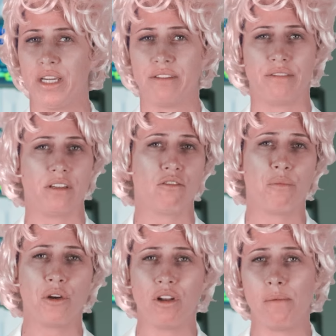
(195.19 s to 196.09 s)
Bem-vindo
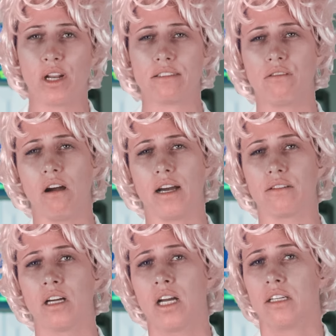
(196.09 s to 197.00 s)
ao meu
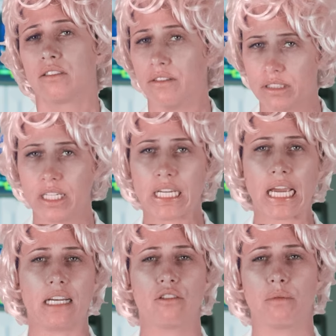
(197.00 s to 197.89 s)
laboratório! Se você
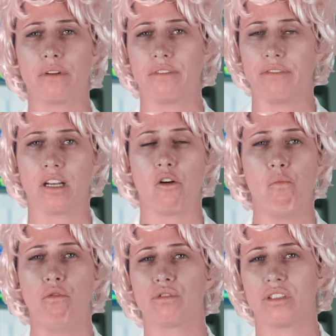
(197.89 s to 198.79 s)
quer sobreviver ao
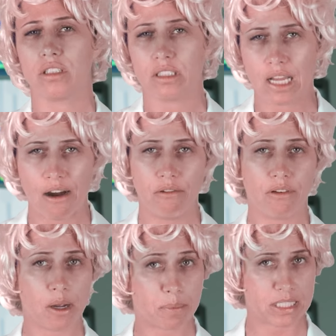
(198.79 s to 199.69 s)
mundo digital,
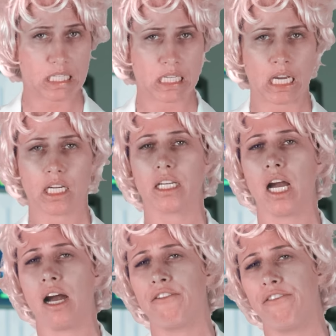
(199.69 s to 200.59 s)
vai precisar
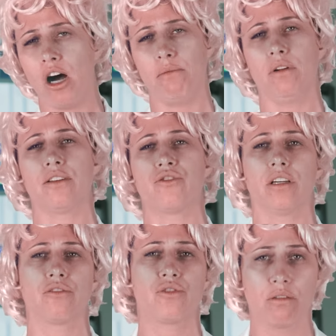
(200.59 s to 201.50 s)
criar fórmulas e
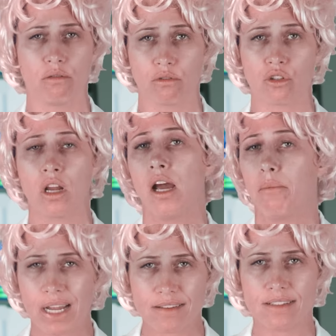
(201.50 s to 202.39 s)
antídotos
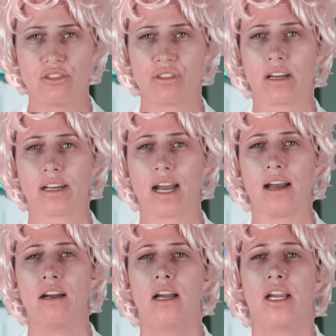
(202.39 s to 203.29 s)
para se
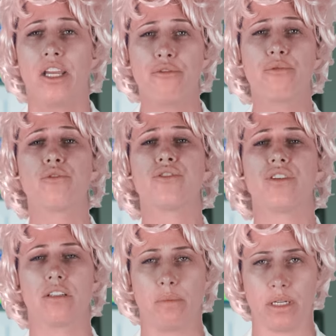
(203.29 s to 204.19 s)
destacar e
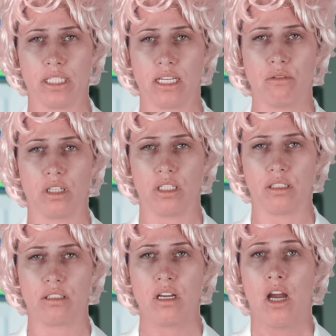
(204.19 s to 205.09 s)
fugir de
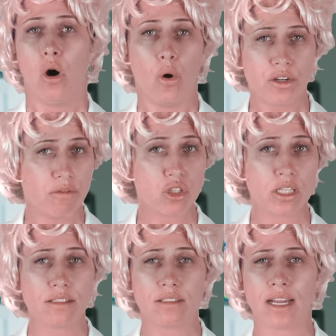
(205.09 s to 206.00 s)
predadores. Hoje eu vou
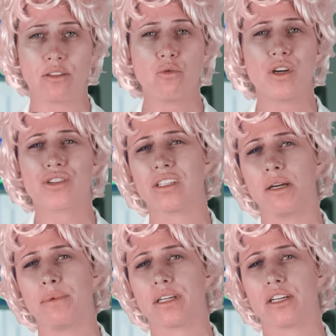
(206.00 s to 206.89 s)
te ensinar duas
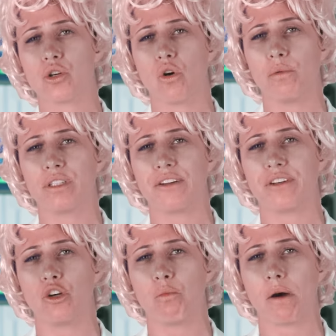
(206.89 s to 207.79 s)
dinâmicas de como
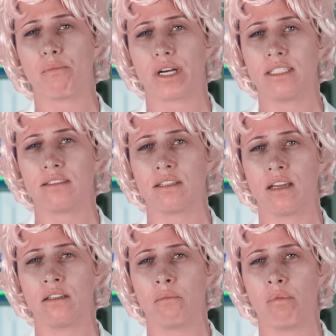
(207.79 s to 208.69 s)
definir uma brand
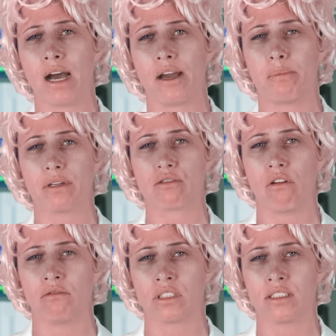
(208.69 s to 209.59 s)
e uma buyer
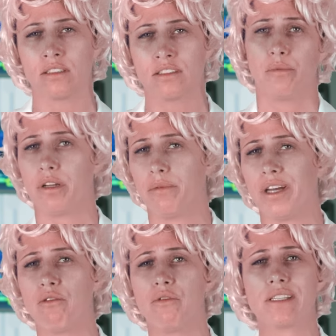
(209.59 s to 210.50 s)
persona.
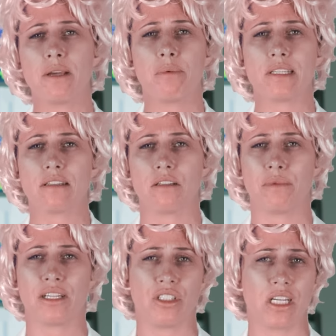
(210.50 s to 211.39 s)
Primeiro, você precisa
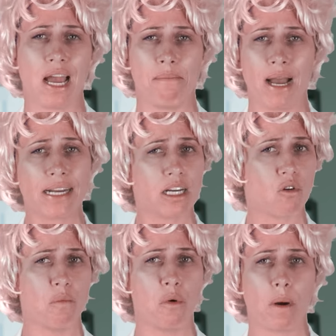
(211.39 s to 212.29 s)
imaginar a marca
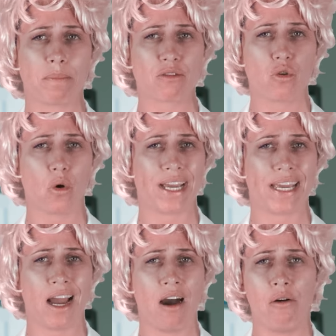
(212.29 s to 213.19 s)
como uma pessoa
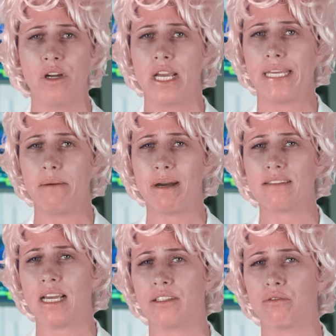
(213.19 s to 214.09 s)
real e
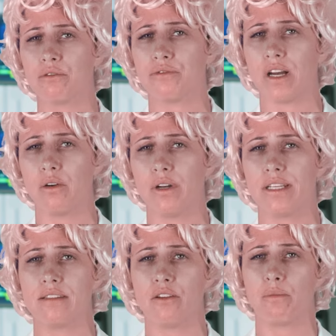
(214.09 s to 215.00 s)
baseado nos
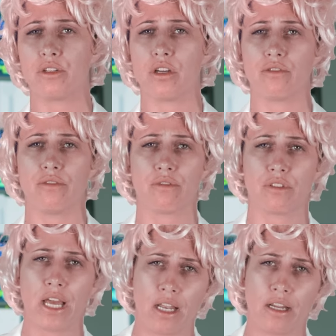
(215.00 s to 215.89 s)
valores e
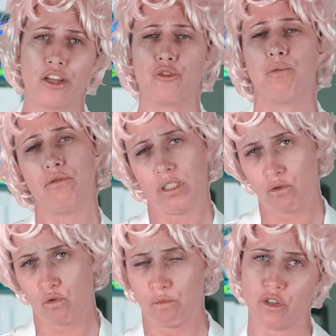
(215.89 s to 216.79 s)
objetivos dela,
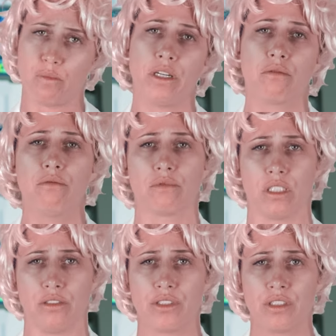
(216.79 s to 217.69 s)
responder algumas
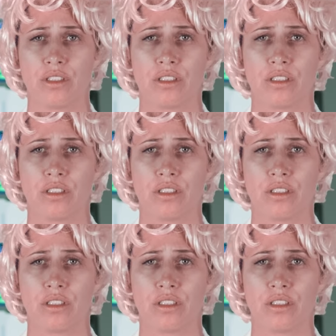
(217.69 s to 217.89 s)
perguntas.